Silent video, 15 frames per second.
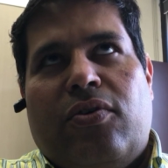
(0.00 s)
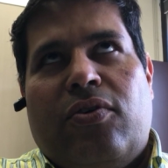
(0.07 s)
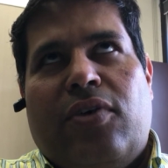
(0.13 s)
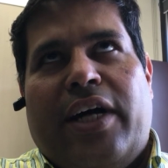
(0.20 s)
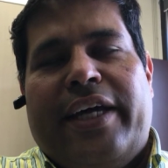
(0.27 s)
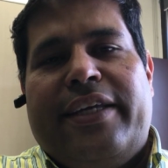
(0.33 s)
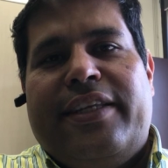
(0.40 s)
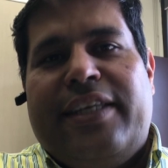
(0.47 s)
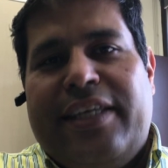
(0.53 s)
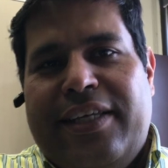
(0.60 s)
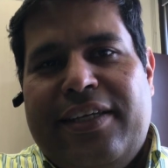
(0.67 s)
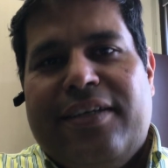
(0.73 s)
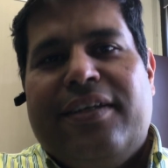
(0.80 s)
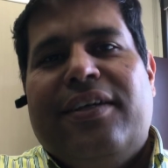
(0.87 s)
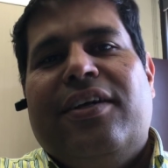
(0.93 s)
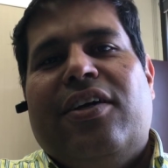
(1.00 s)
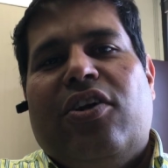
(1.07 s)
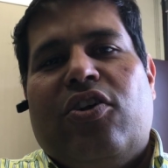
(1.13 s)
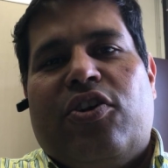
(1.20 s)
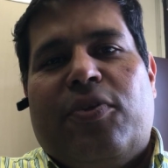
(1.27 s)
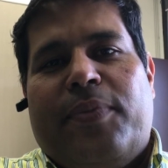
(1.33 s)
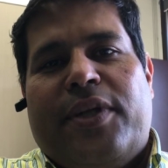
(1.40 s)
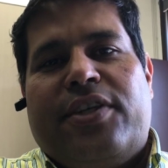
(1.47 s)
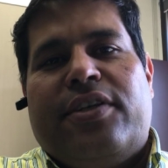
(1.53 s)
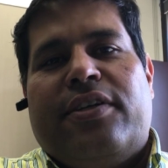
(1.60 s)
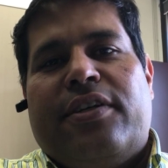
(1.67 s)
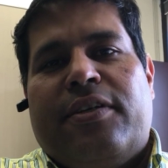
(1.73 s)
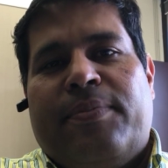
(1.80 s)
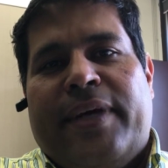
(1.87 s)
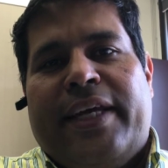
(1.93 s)
اي دي
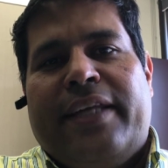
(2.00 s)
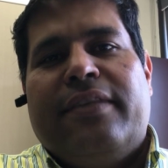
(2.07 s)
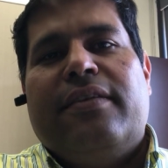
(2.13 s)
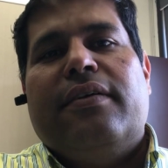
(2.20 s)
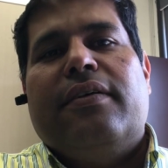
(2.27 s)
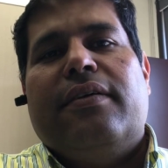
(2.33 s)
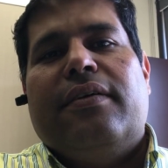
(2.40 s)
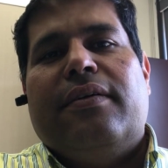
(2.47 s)
الاوكيبيشن ديماند